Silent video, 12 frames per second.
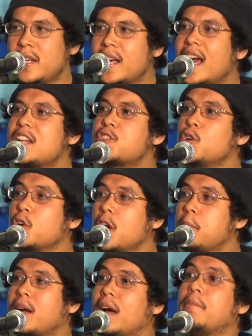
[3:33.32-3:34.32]
ในการสู้
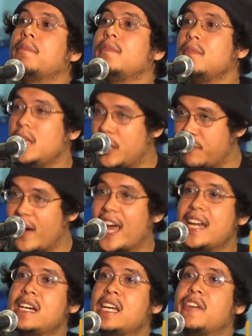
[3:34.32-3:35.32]
รบกับอีกฝ่า
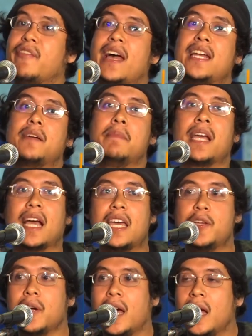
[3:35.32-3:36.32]
ยหนึ่งอีกฝ่ายหนึ่งมีใคร
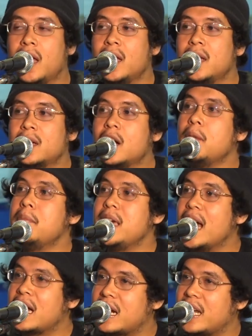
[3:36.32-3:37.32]
อยู่ล่ะก็มี
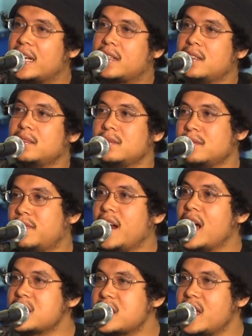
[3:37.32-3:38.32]
อังกฤษฝ
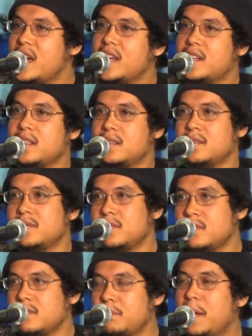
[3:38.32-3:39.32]
รั่งเศส
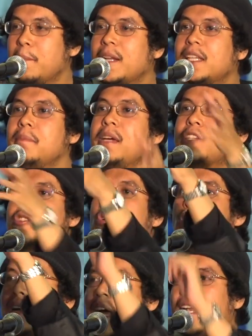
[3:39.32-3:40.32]
เป็นพันธมิตร
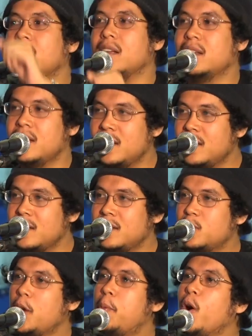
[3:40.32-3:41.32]
สู้กัน
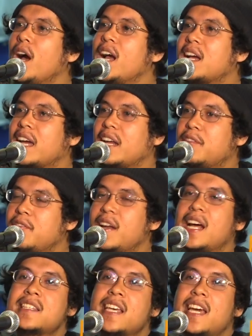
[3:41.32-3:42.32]
โดยพวกอังกฤษฝ
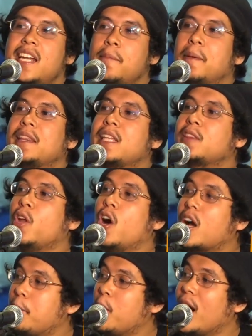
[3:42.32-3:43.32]
รั่งเศสเนี่ยไปติดต่
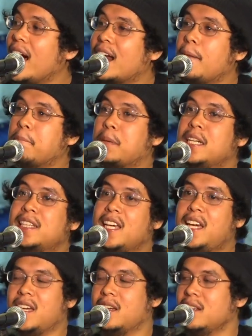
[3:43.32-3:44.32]
อกับพวกอาหรับพื้น
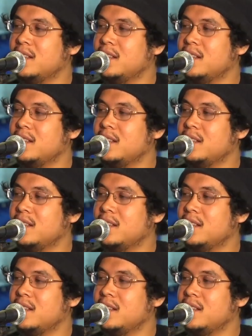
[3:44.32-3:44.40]
ที่